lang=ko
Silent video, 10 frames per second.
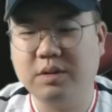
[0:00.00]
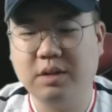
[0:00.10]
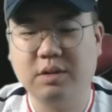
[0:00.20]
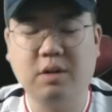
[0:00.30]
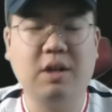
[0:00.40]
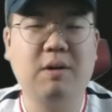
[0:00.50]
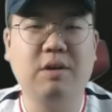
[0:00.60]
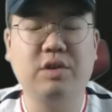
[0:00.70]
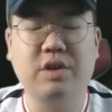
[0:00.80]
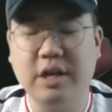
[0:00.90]
그래서 떠날
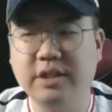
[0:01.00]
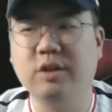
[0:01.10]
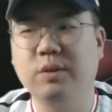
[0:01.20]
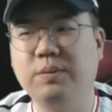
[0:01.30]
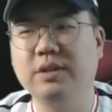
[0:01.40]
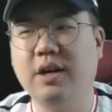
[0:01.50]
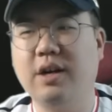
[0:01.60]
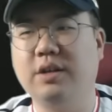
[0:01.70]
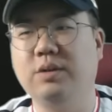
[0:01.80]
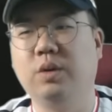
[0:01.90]
확률이 굉장히 높은
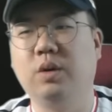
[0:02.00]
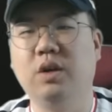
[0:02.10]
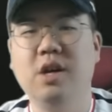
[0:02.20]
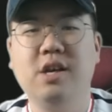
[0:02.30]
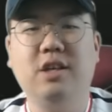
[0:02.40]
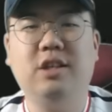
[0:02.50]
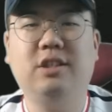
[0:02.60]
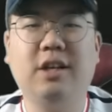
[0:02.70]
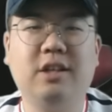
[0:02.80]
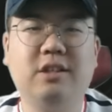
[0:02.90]
상황이고 이
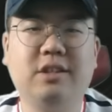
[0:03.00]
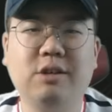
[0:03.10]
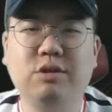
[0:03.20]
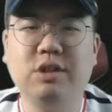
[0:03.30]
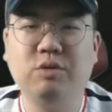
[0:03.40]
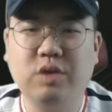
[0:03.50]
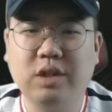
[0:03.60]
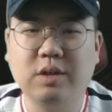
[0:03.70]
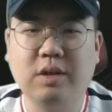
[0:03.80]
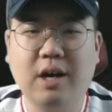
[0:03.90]
자리를 채우기
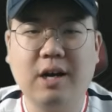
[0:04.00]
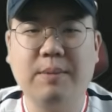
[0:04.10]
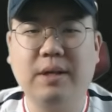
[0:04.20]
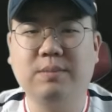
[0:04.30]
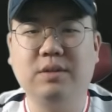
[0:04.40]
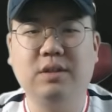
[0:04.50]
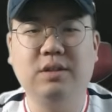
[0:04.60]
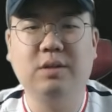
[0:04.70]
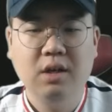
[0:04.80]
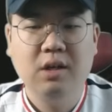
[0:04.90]
위해서 아까 말씀드린
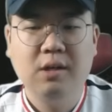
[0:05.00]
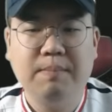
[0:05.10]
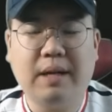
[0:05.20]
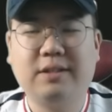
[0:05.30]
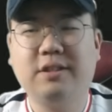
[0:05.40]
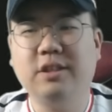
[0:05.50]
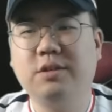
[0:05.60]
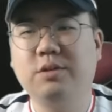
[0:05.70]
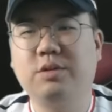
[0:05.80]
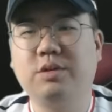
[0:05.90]
대로 마스이
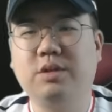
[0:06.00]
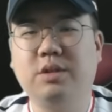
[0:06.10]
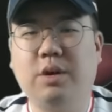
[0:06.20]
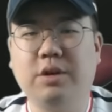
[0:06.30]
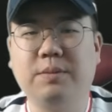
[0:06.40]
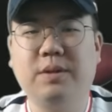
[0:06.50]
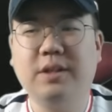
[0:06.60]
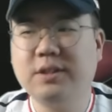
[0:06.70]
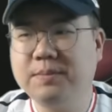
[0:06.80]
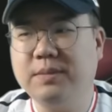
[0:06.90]
선수를 영입을
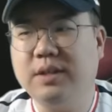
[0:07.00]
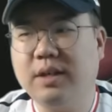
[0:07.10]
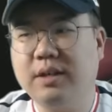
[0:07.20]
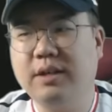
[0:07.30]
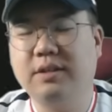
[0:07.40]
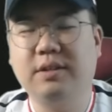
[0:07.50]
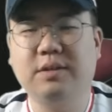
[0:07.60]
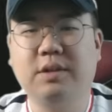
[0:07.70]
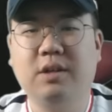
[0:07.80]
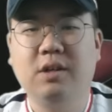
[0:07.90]
했습니다. 예,
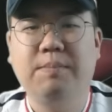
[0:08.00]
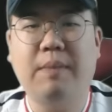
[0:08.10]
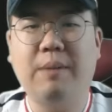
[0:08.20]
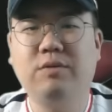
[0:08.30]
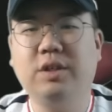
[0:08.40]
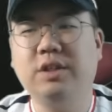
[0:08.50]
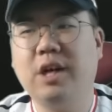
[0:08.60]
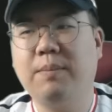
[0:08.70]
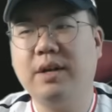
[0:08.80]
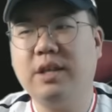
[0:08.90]
그래서 마무리는
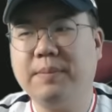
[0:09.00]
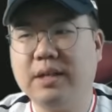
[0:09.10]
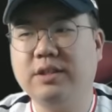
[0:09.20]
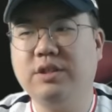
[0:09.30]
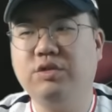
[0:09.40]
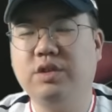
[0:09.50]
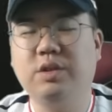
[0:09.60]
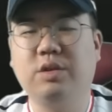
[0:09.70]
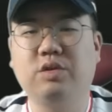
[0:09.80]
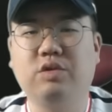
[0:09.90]
아마 이 마스이 e 유키
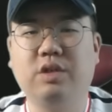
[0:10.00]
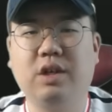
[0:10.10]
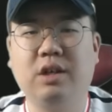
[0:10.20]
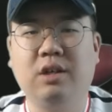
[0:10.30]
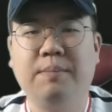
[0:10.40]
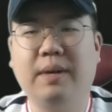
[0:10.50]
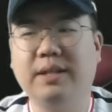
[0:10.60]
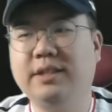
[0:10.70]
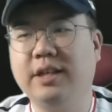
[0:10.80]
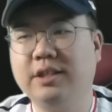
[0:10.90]
선수가
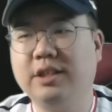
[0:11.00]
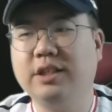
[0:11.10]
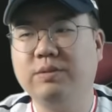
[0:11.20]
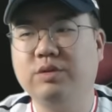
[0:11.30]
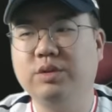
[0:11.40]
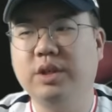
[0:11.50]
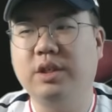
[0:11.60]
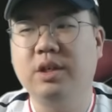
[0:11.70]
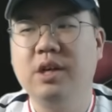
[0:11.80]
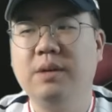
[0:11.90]
맞지 않을까 싶고요.